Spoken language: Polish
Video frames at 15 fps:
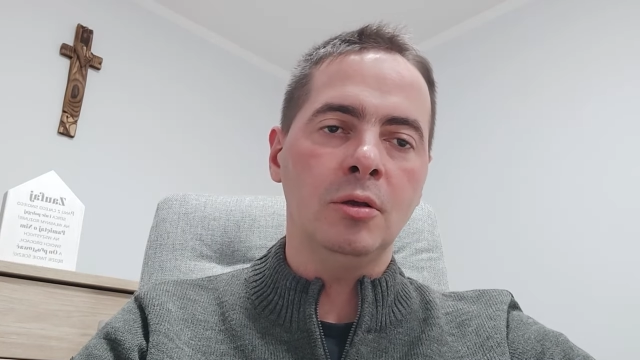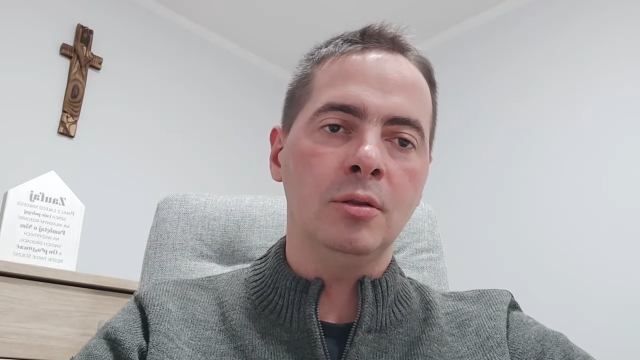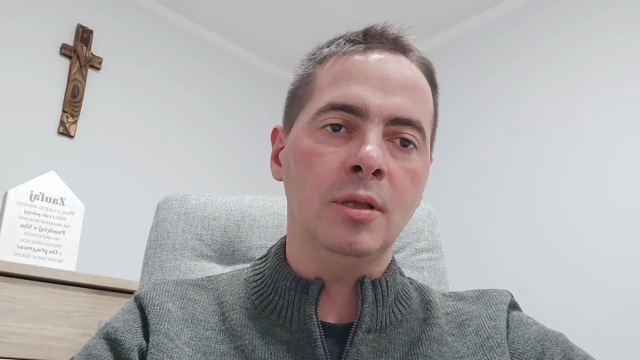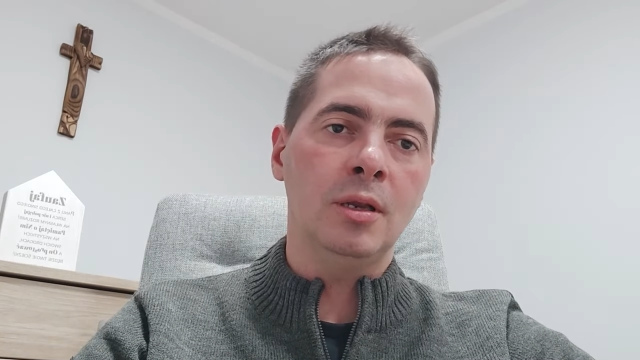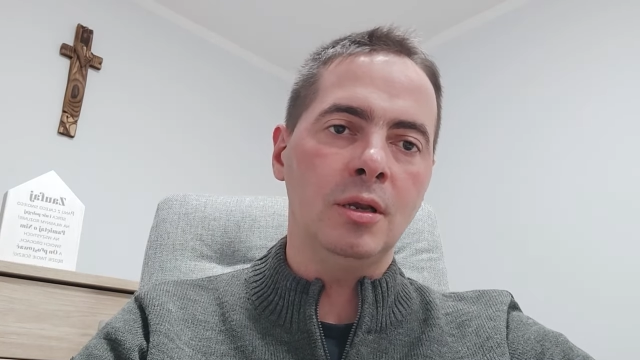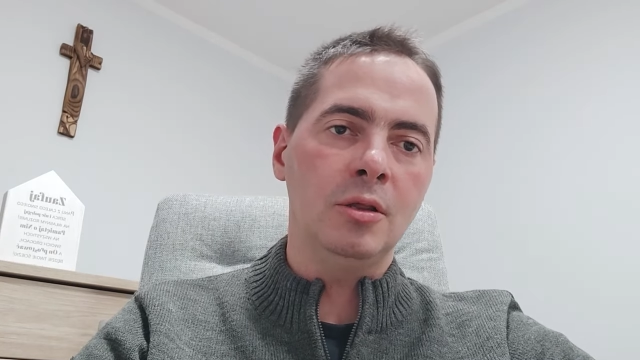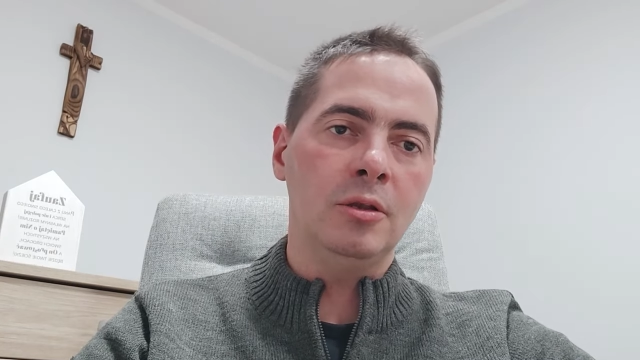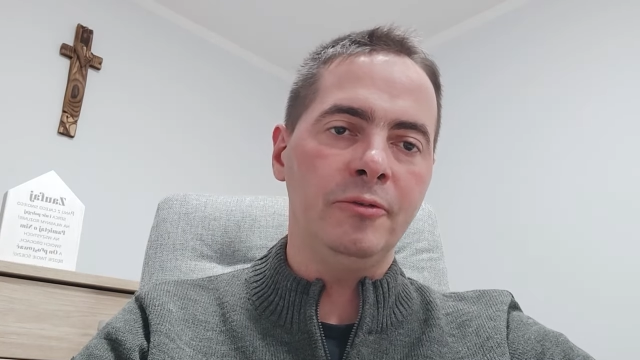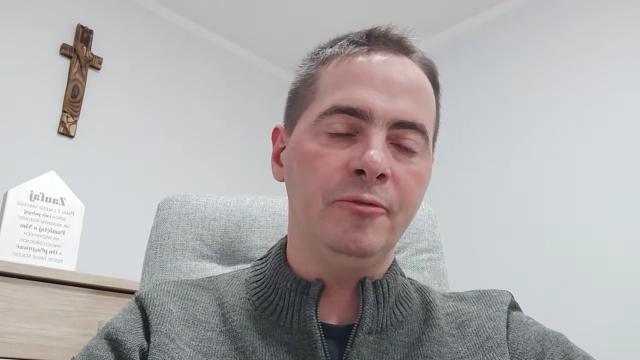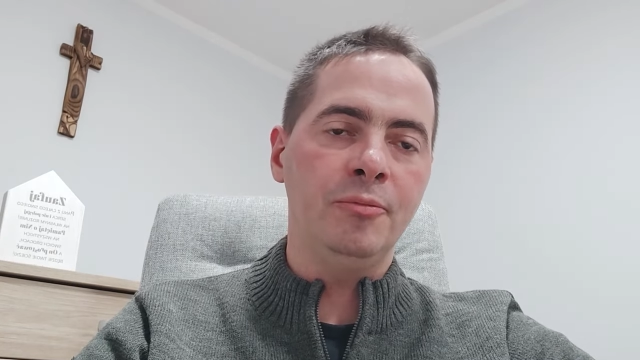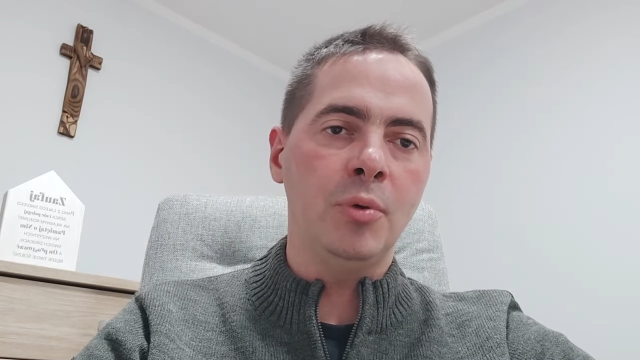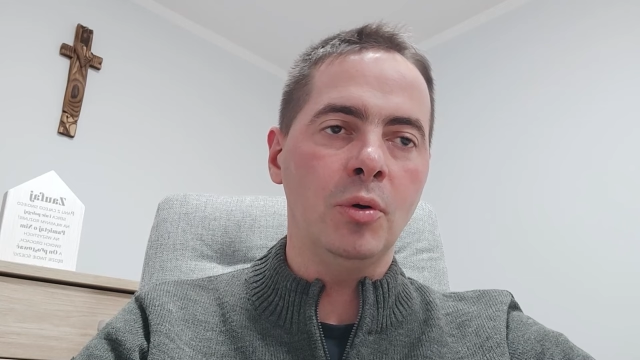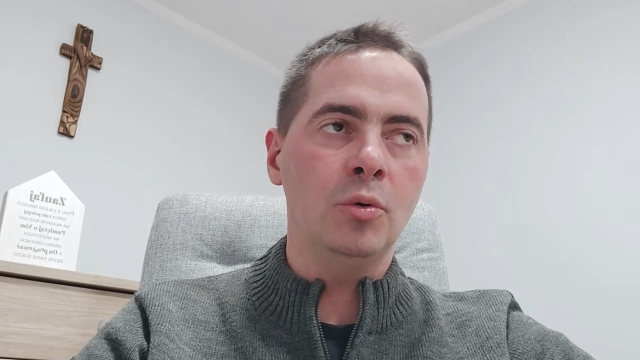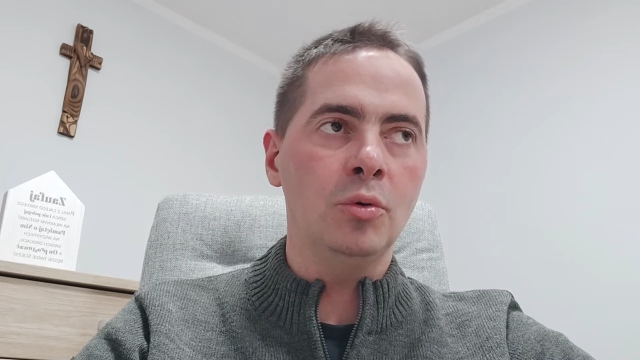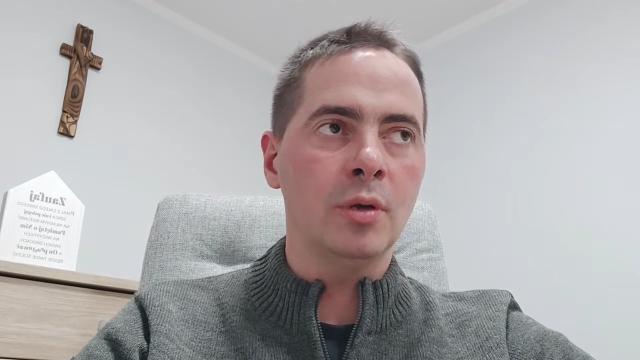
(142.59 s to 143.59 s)
odnaleźli w
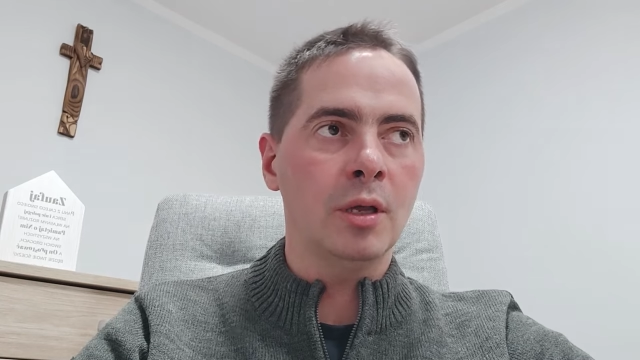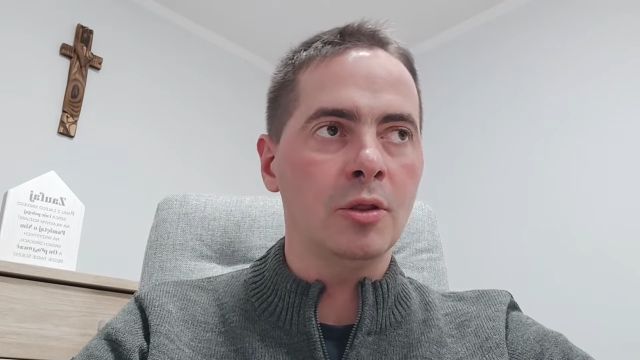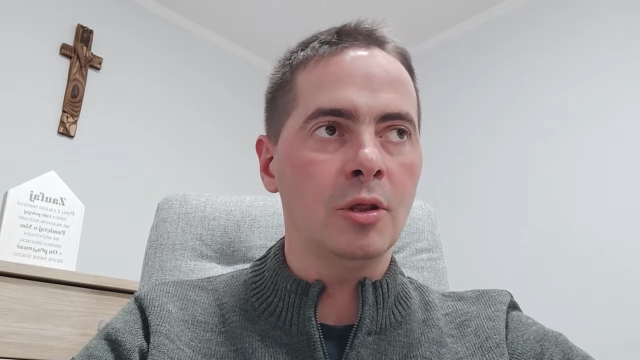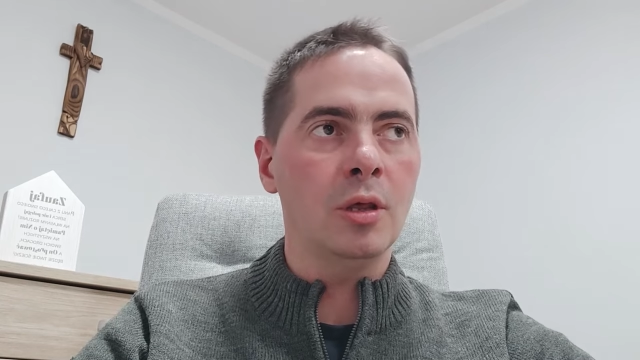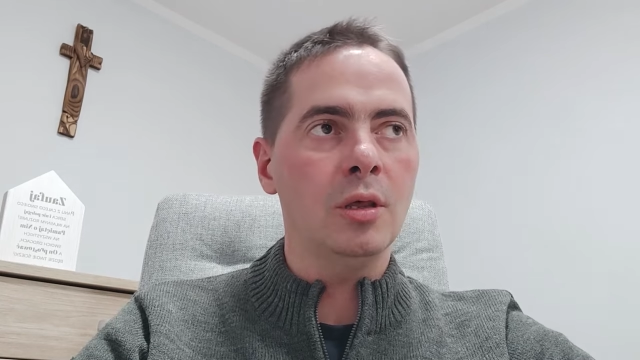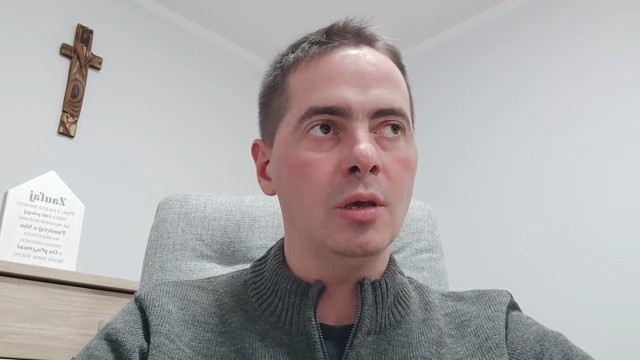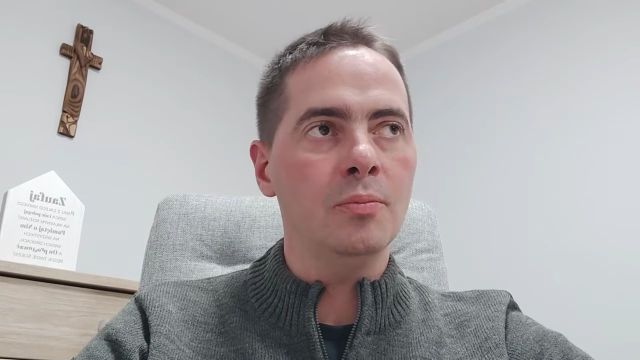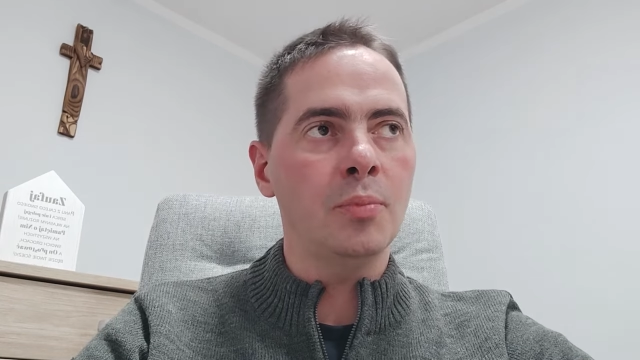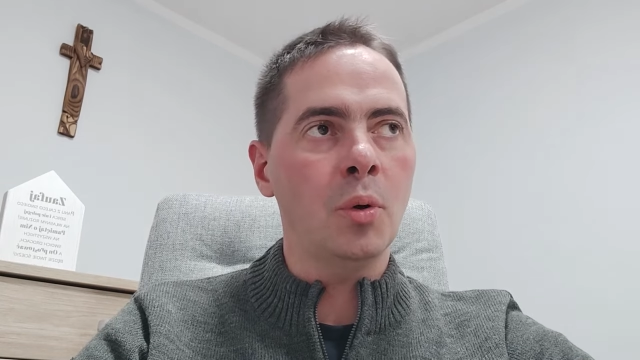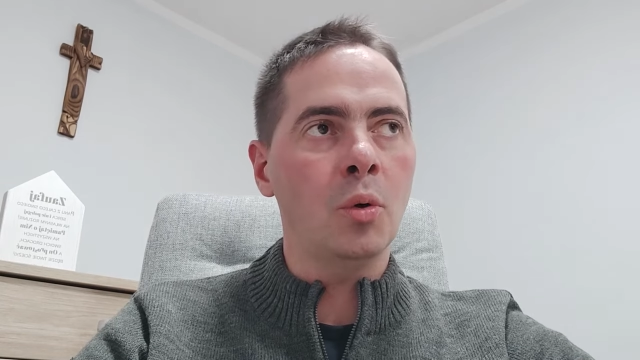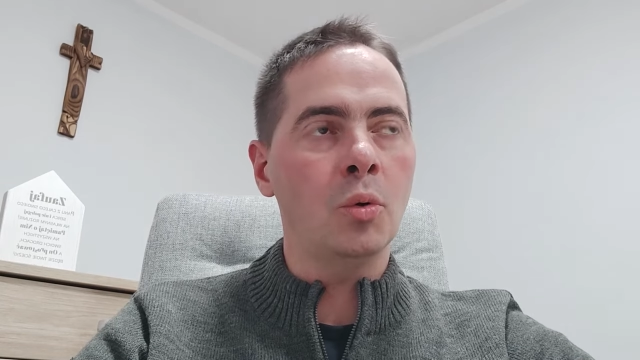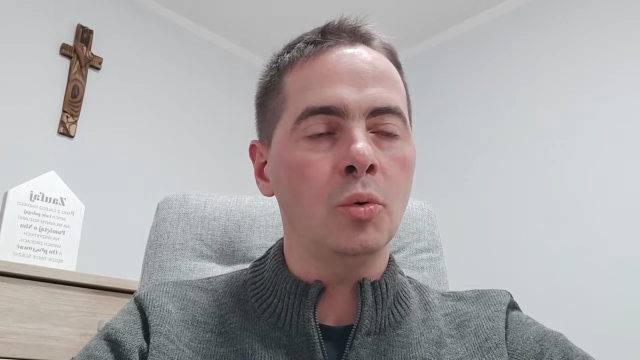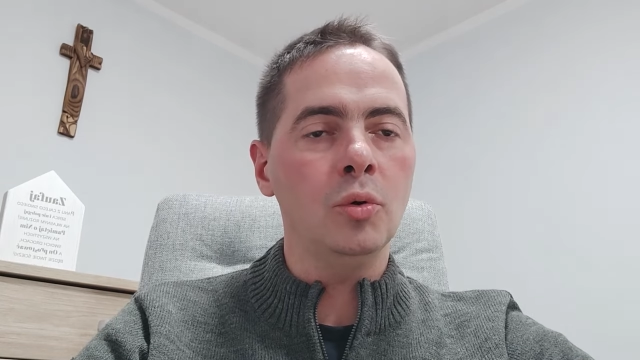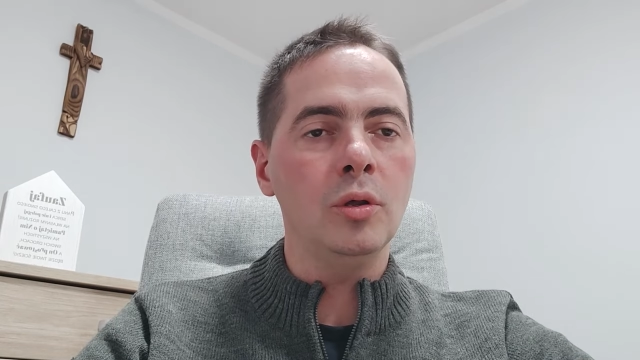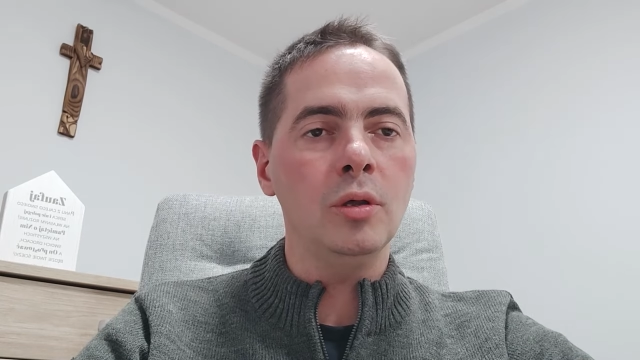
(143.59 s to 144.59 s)
Bogu nadzieję,
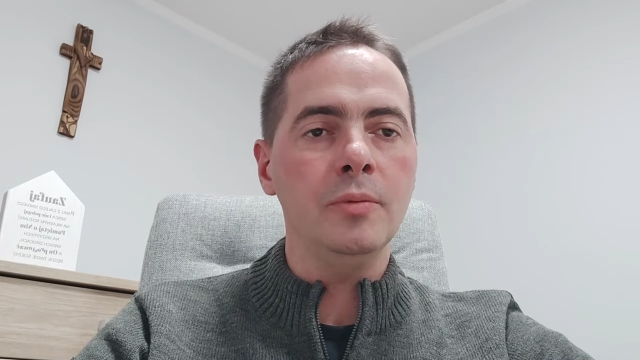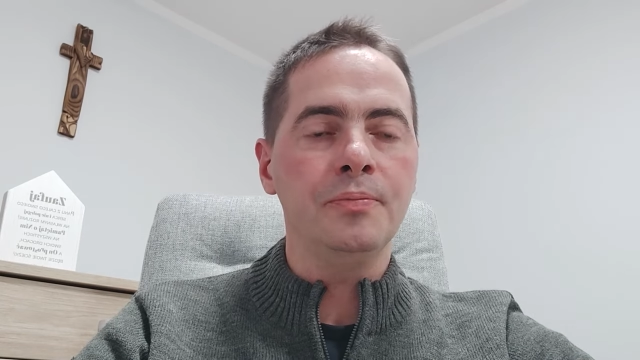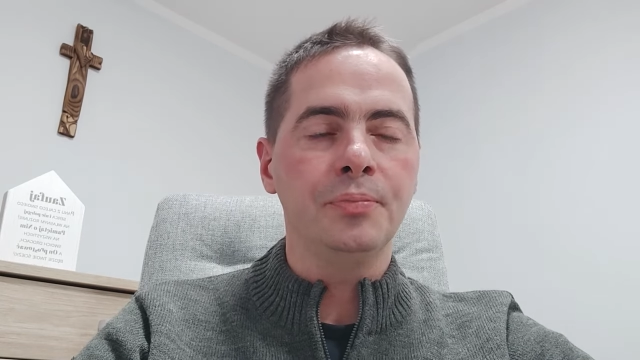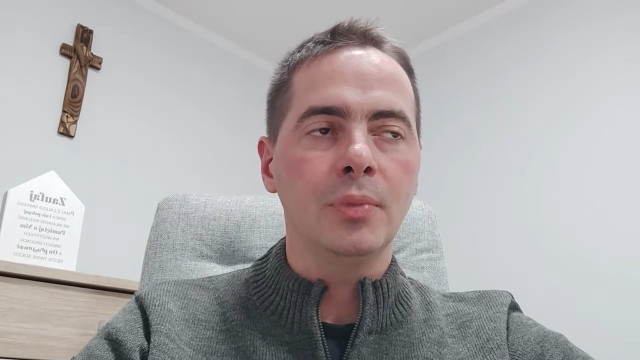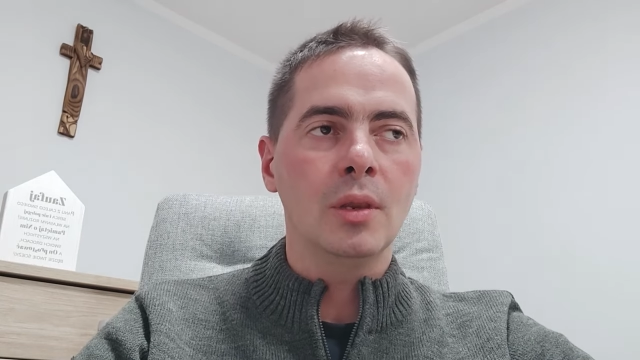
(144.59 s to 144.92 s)
pokój,